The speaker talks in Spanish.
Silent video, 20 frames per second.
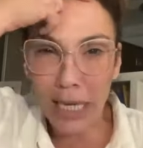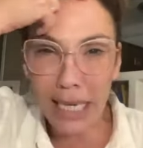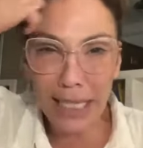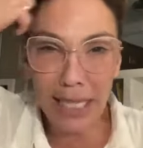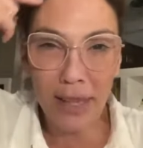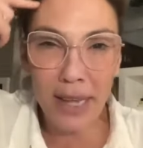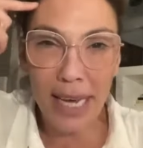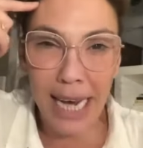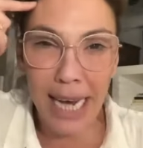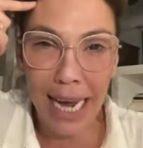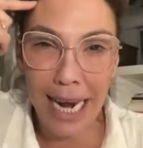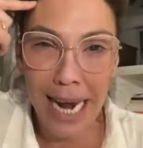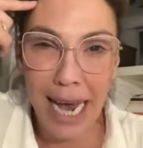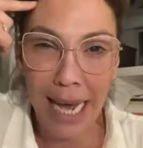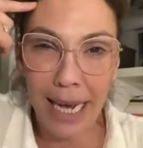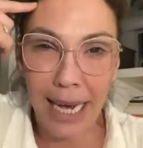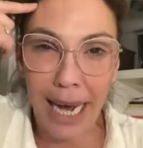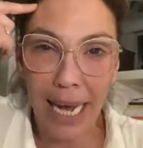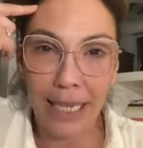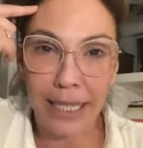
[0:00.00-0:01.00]
te dejas las
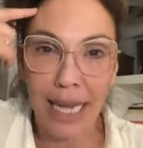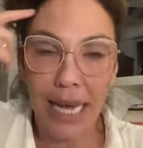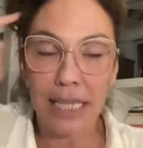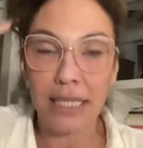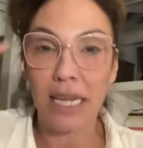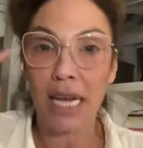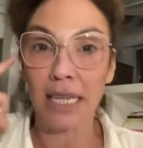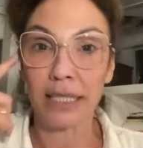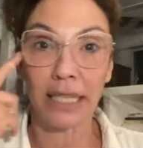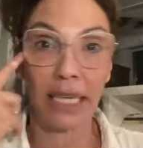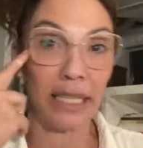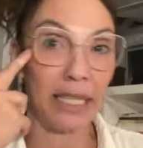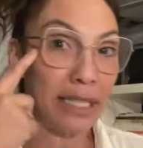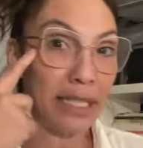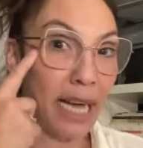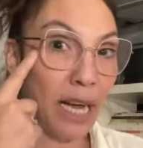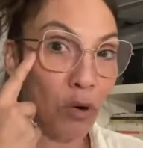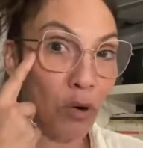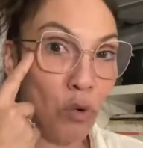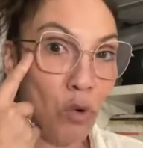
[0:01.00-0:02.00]
canas? ¿Tenés
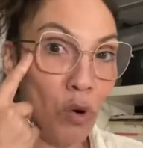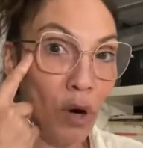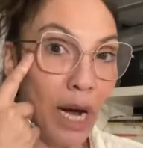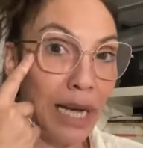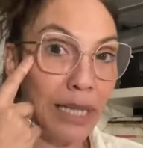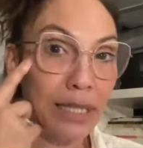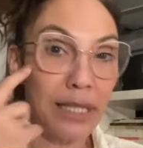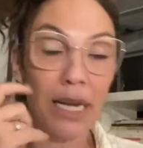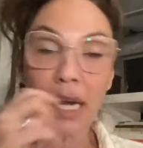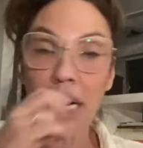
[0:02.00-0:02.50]
arrugas?